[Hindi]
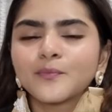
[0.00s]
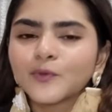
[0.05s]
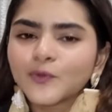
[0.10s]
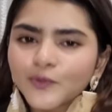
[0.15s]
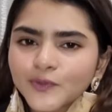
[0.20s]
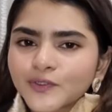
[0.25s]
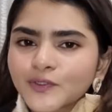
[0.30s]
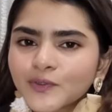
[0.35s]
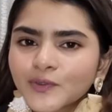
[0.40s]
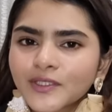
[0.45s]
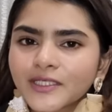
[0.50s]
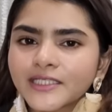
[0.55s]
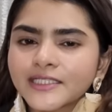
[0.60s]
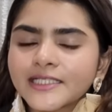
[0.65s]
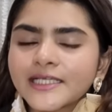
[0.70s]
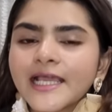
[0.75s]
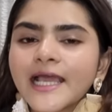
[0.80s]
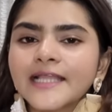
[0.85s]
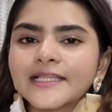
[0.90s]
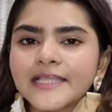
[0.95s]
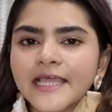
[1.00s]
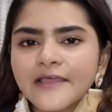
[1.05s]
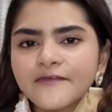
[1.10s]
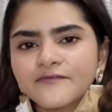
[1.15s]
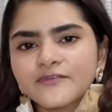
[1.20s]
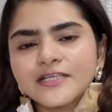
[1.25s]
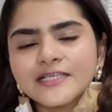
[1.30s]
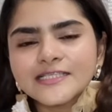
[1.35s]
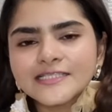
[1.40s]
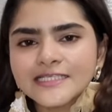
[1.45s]
bore हो गई थी and
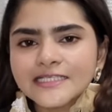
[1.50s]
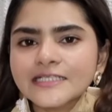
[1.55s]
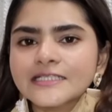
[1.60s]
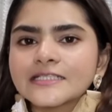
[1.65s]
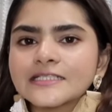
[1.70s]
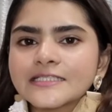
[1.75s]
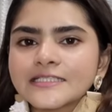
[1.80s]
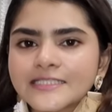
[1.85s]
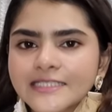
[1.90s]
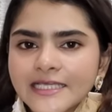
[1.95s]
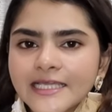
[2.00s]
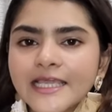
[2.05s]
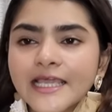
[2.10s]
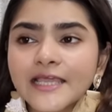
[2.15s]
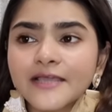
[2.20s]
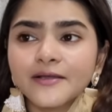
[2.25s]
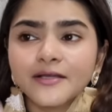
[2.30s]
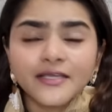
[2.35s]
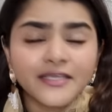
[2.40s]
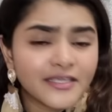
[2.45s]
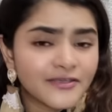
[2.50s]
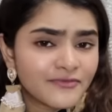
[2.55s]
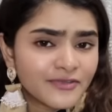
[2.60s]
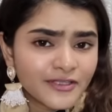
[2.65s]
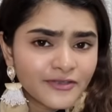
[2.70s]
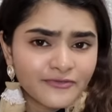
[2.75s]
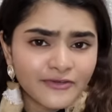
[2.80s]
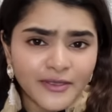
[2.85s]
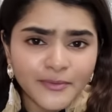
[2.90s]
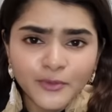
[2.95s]
every single day uh,
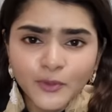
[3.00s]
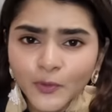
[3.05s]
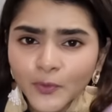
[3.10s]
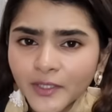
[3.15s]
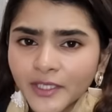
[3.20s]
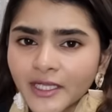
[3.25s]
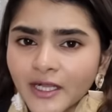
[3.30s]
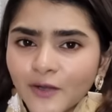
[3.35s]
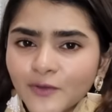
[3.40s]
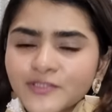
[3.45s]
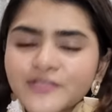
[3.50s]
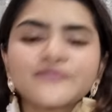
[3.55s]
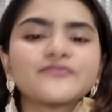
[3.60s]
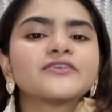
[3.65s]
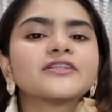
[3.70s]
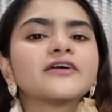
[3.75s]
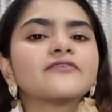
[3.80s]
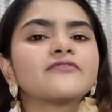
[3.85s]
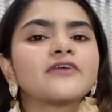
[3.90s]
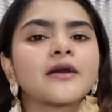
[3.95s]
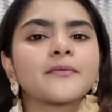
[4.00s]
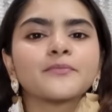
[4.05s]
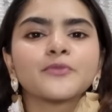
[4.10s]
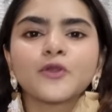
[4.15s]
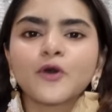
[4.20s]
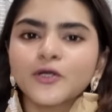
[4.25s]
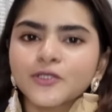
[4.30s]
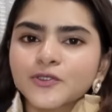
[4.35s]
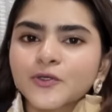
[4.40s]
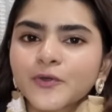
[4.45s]
even if I'm going out even if I'm
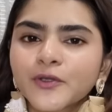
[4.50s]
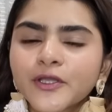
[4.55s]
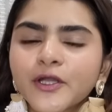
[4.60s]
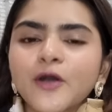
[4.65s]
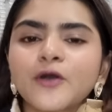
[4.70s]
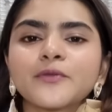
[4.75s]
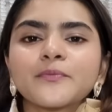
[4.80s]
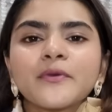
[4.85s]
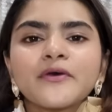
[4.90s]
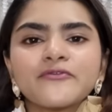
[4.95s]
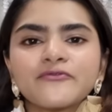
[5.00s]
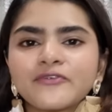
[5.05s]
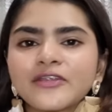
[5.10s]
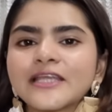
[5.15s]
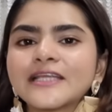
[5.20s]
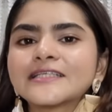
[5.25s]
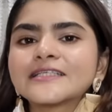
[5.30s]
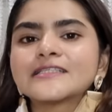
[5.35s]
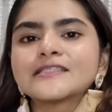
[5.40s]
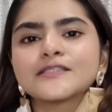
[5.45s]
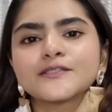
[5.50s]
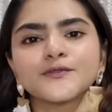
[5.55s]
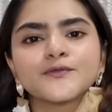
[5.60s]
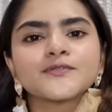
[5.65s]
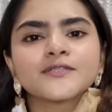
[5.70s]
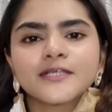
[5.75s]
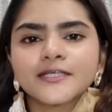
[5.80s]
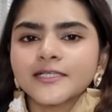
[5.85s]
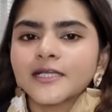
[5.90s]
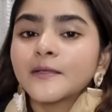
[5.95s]
not going out मैं fragrance
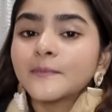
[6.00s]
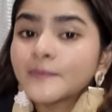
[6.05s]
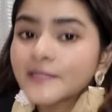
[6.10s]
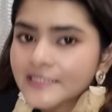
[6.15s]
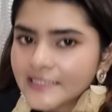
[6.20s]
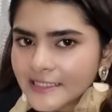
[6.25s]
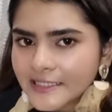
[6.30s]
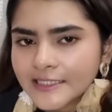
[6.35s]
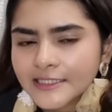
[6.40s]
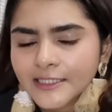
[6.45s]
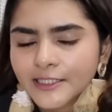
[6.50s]
use करना पसंद